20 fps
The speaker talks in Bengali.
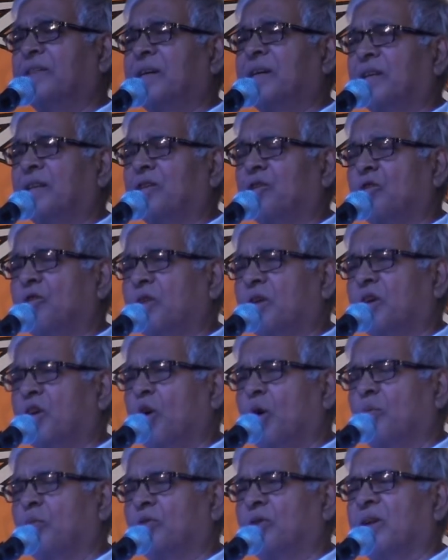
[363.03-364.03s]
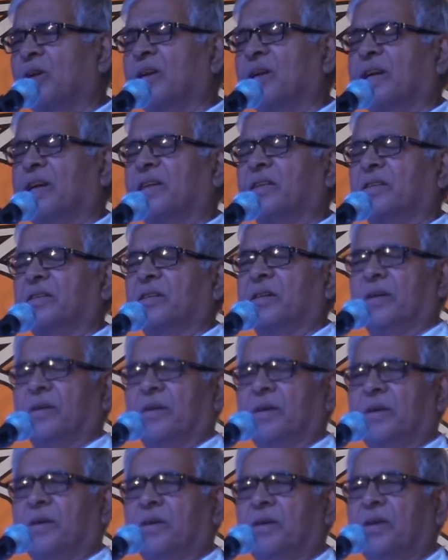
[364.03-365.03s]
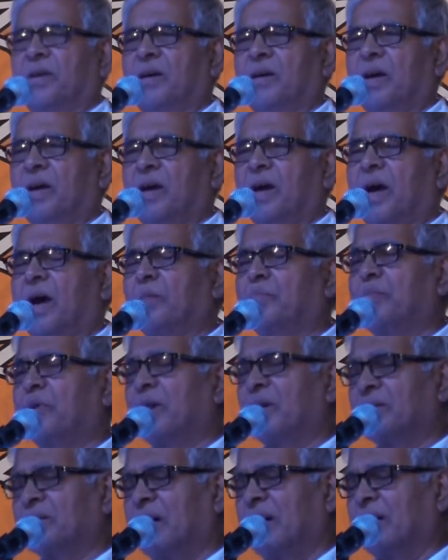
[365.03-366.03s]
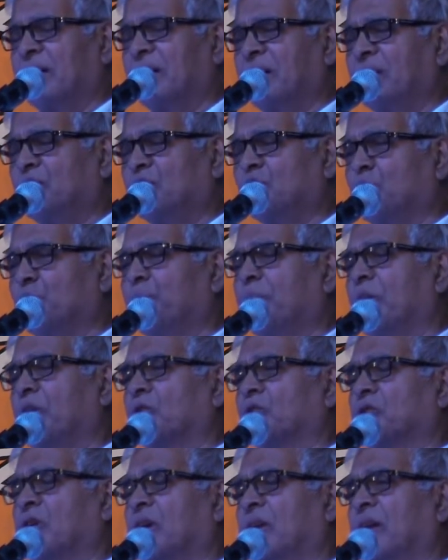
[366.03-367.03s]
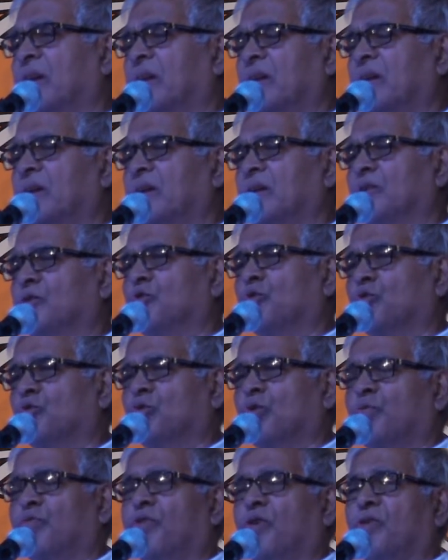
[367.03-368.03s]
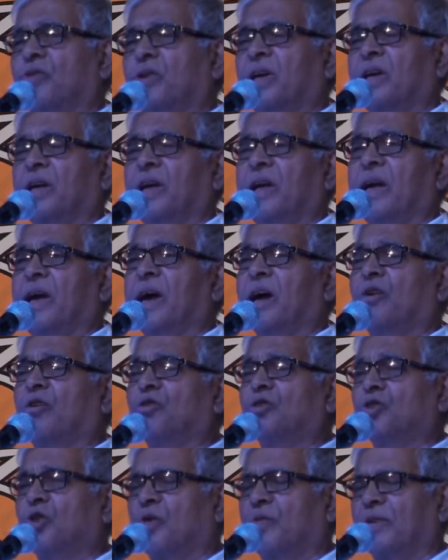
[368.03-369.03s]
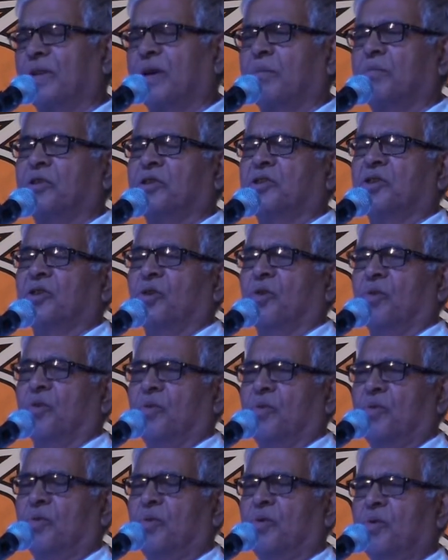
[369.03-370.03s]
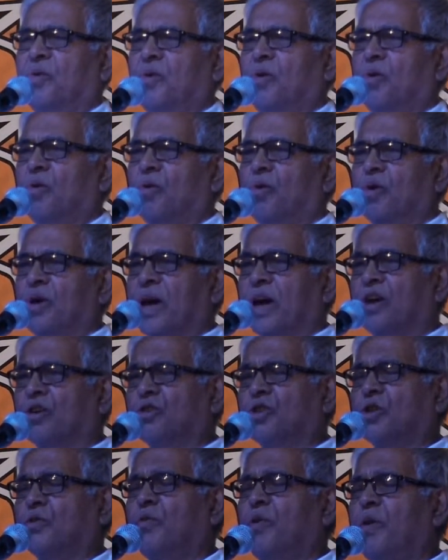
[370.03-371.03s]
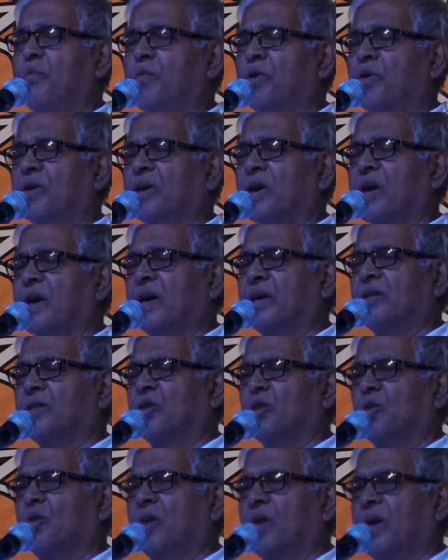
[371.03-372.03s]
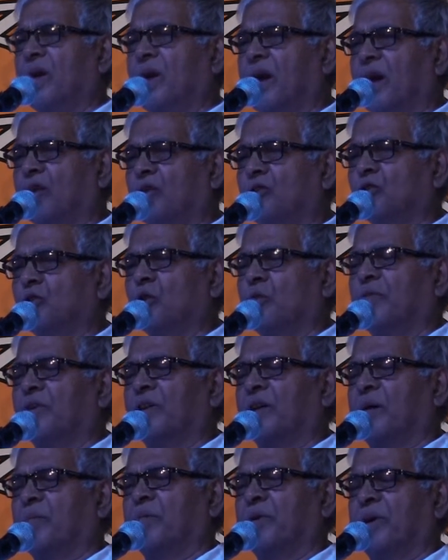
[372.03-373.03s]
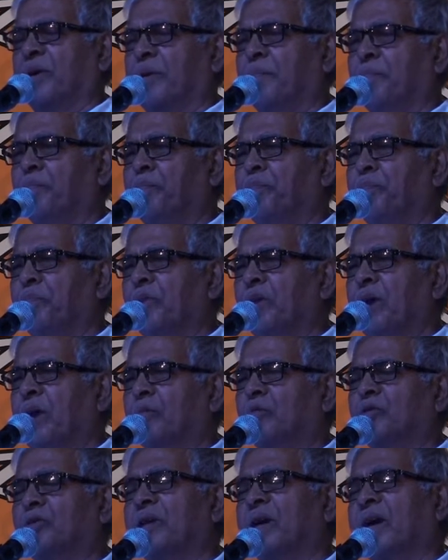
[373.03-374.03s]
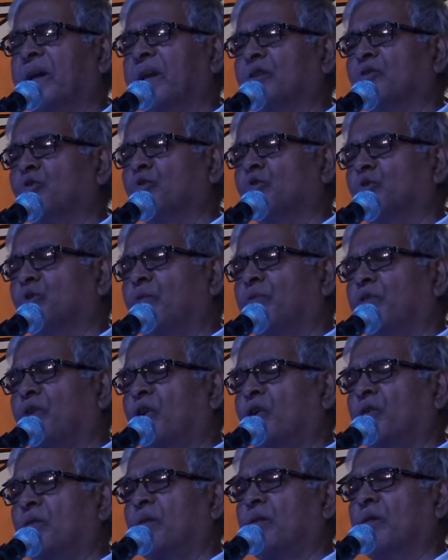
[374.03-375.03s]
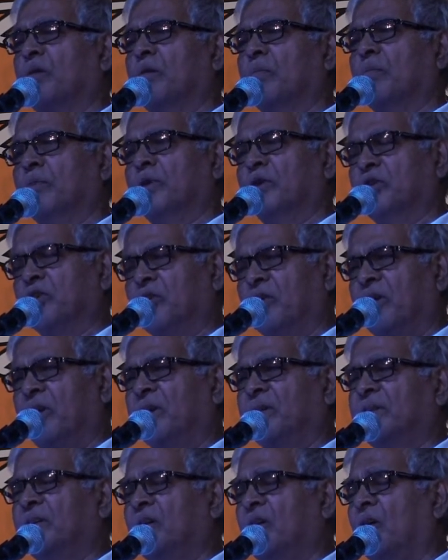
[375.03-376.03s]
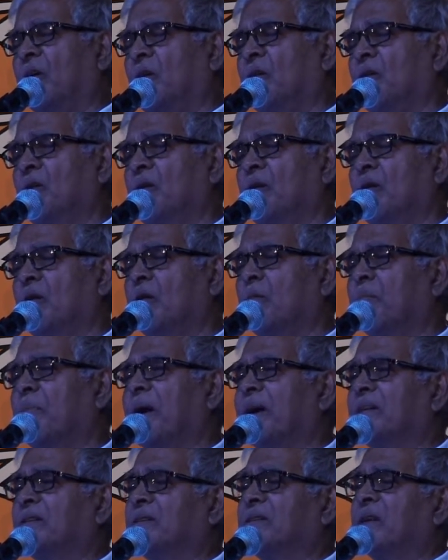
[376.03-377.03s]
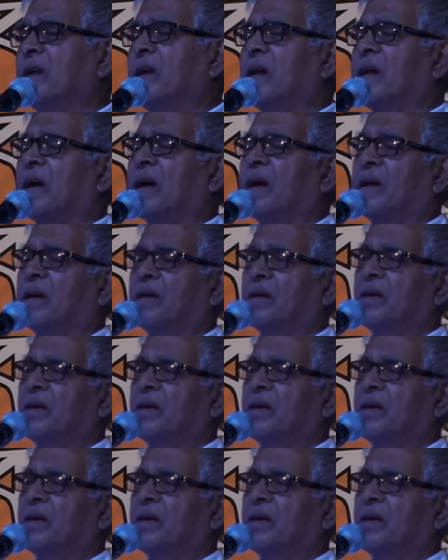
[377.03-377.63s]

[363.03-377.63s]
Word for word: ভাষা আন্দোলন কি অবদান রেখেছে আপনারা জানেন চুপ্পান্ন সালের যুক্তফ্রন্টের একুশ দফা দাবি ছিল ওই একুশে ফেব্রুয়ারিকে কেন্দ্র করে একুশ দফা দাবি এবং সেখানে যুক্তফ্রন্ট বিজয়ী হয়েছিল পাকিস্তানিরা